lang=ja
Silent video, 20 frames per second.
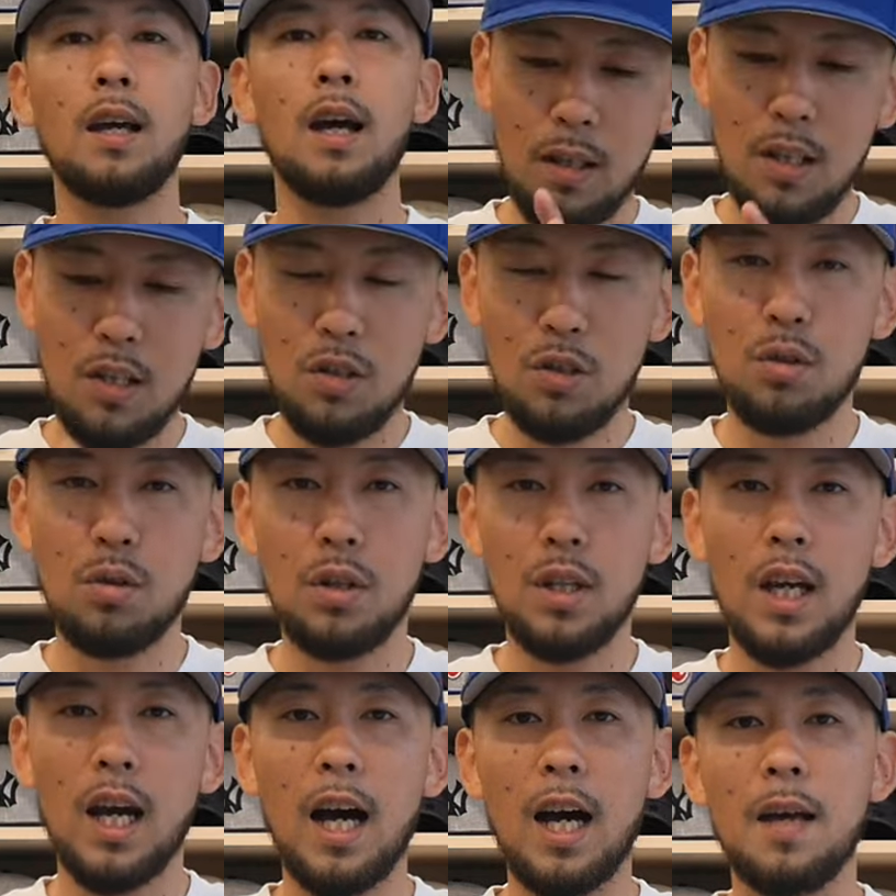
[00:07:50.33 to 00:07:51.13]
一緒
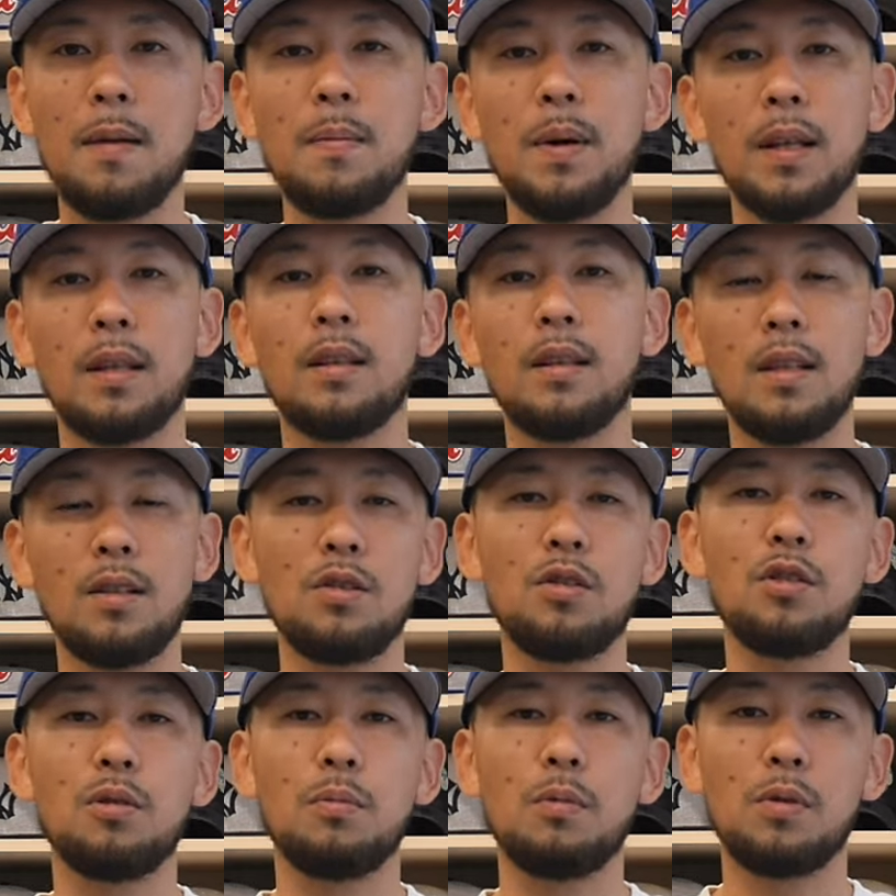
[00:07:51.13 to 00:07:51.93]
に相まって
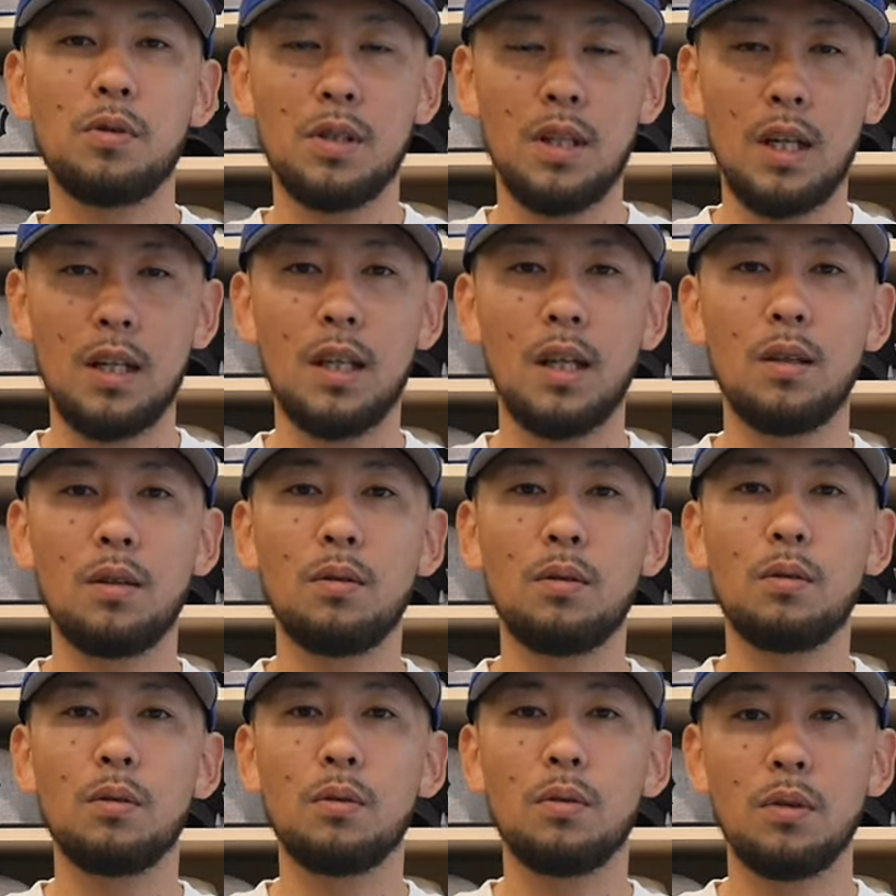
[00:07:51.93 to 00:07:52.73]
注目されたとい
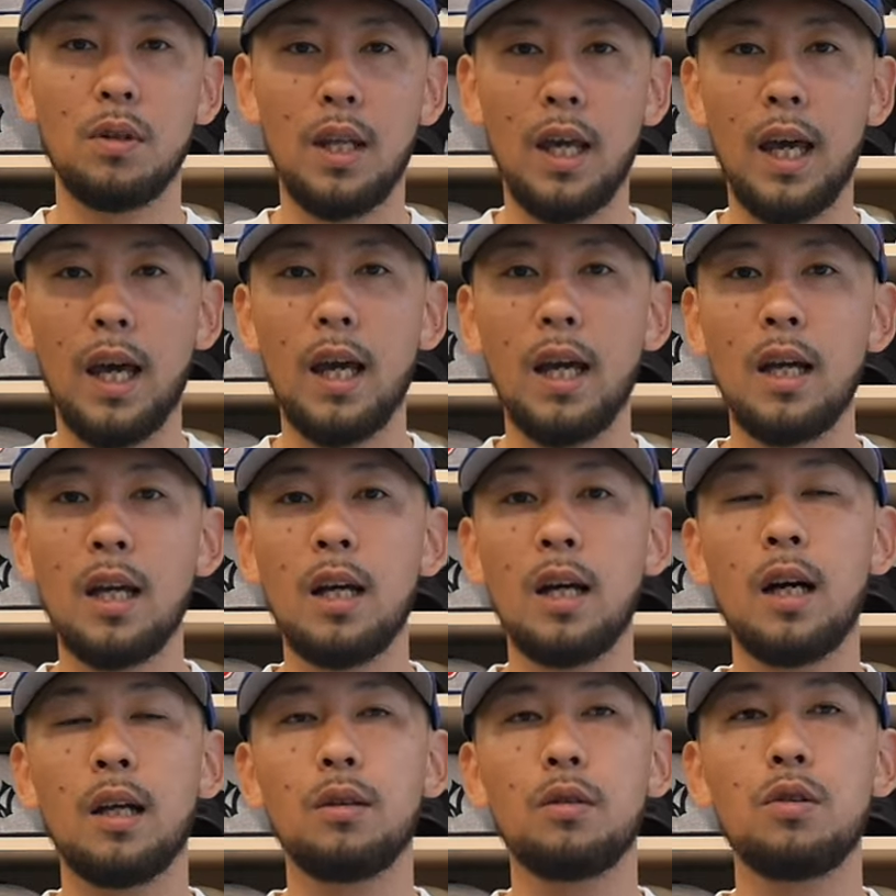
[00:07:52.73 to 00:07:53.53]
うことで、
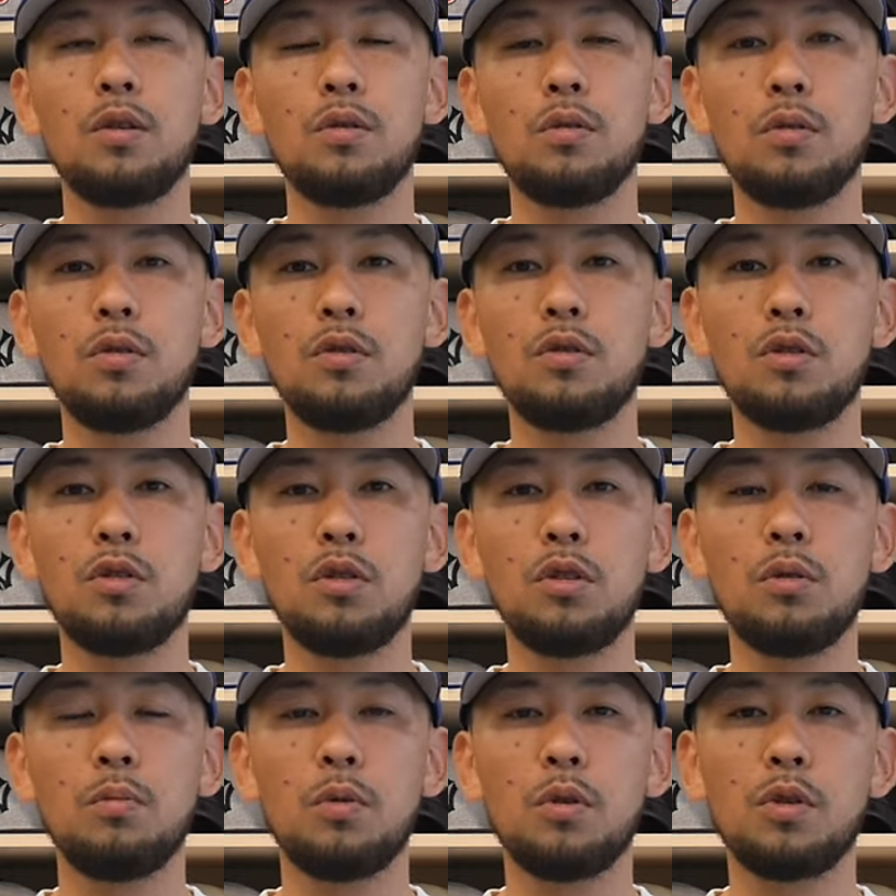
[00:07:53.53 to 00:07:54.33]
あの、非常に
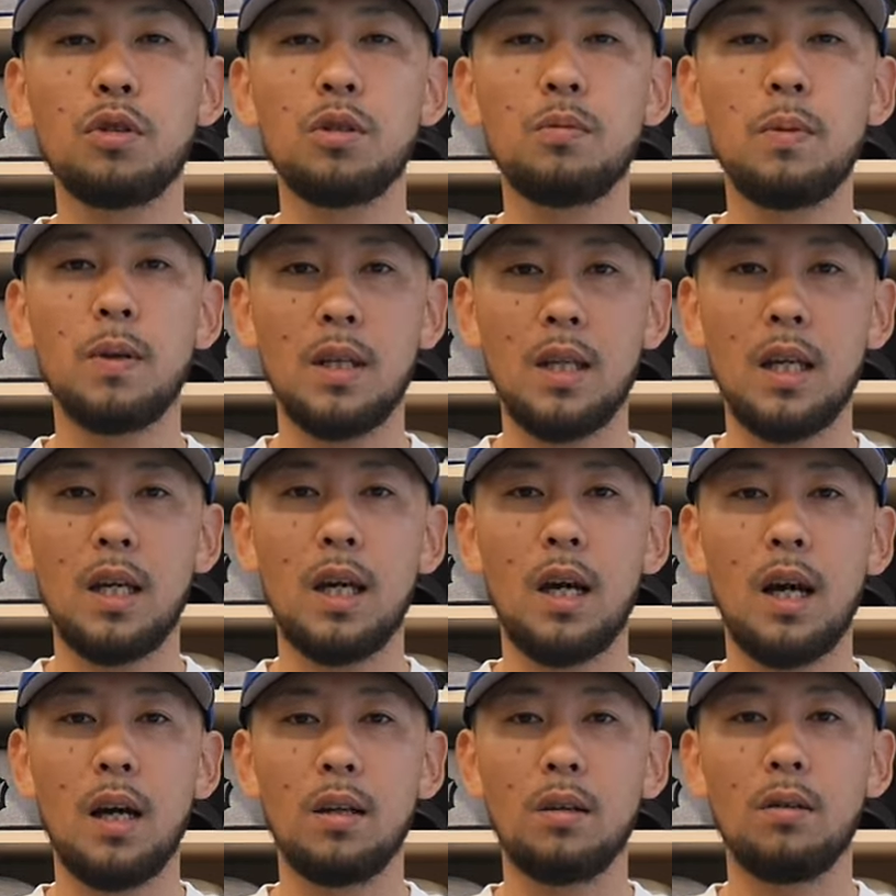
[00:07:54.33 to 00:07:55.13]
注目すべき、
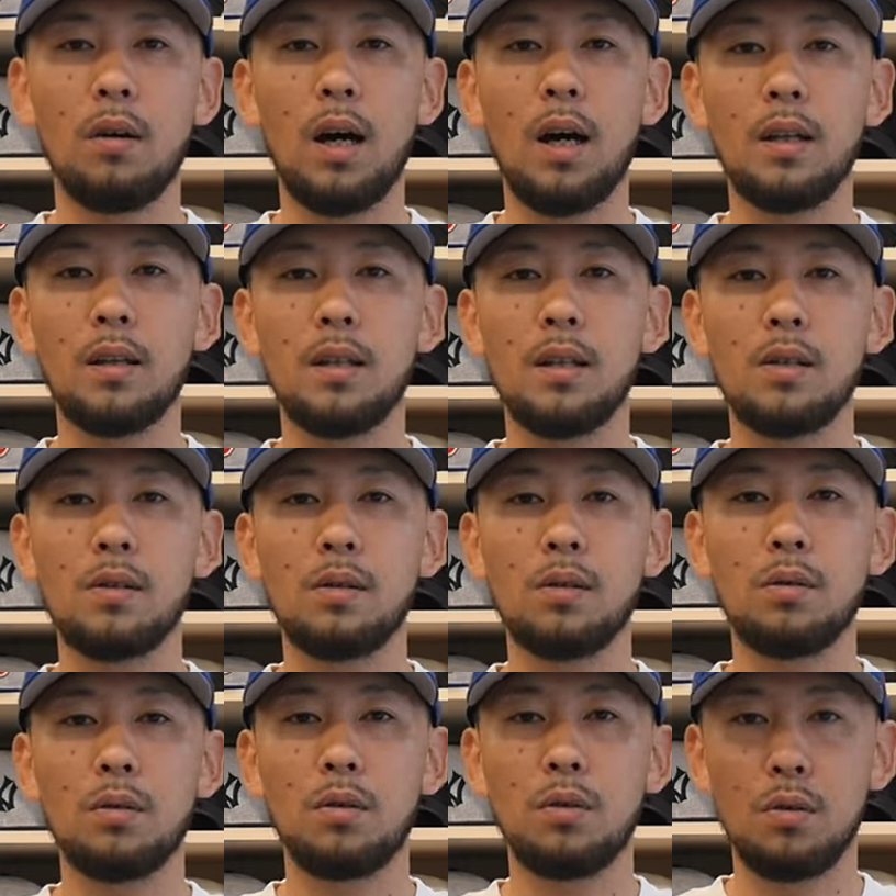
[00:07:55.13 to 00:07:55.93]
あの、
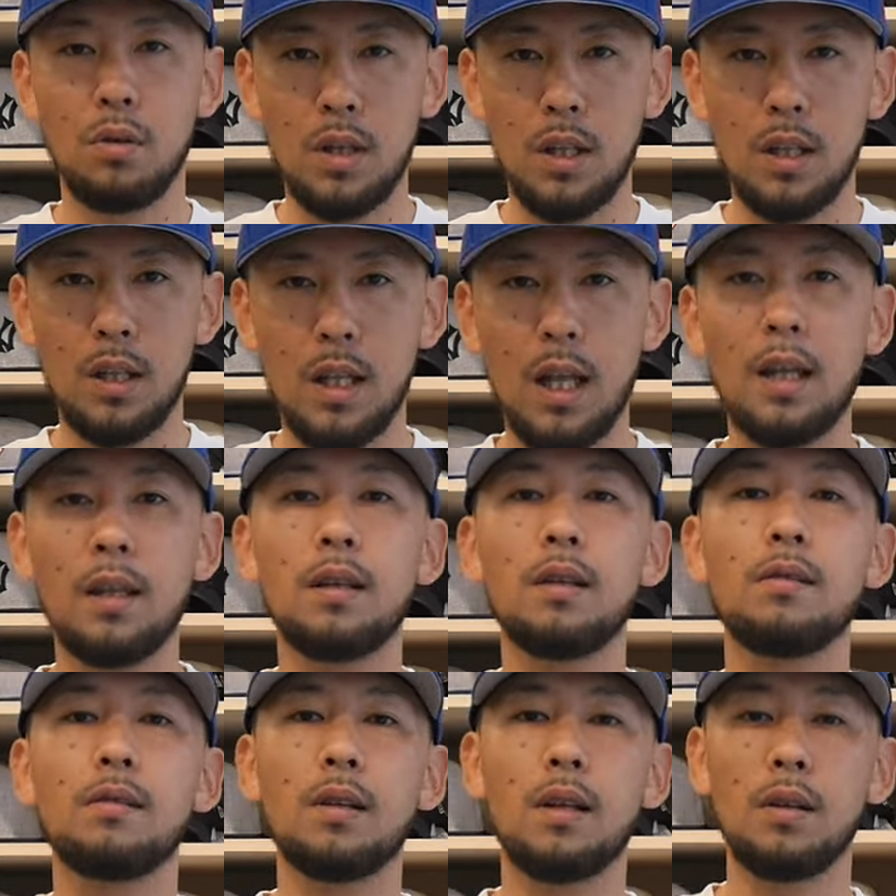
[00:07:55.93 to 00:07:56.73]
アーティストの一人なん
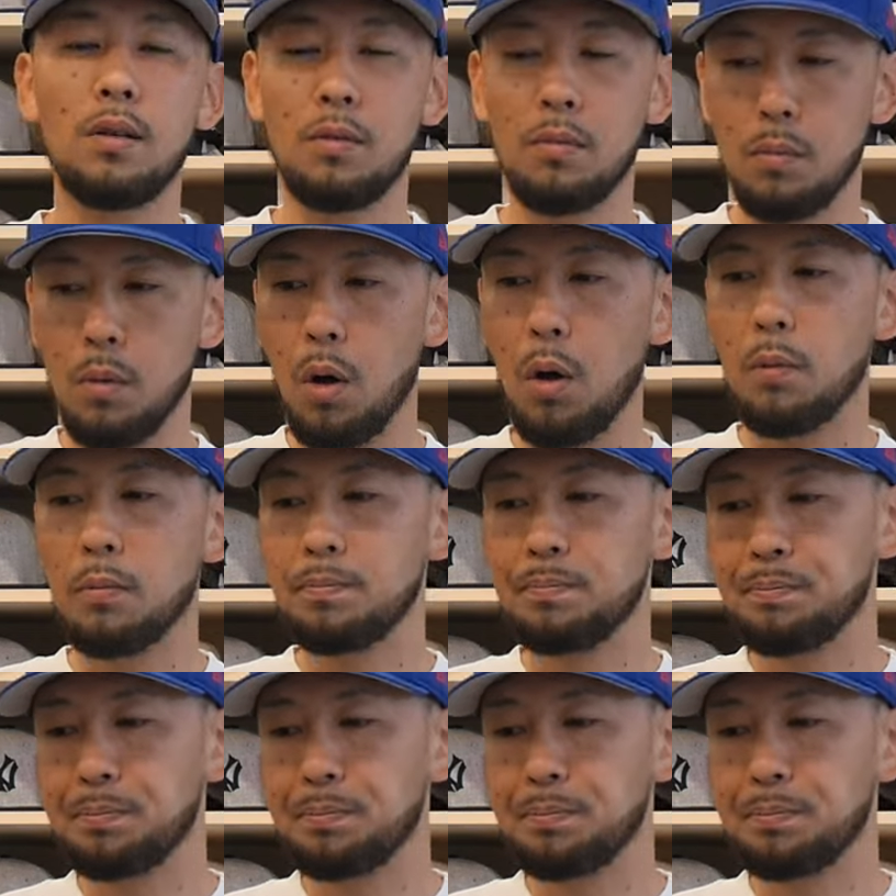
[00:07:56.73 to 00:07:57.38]
ですけれども、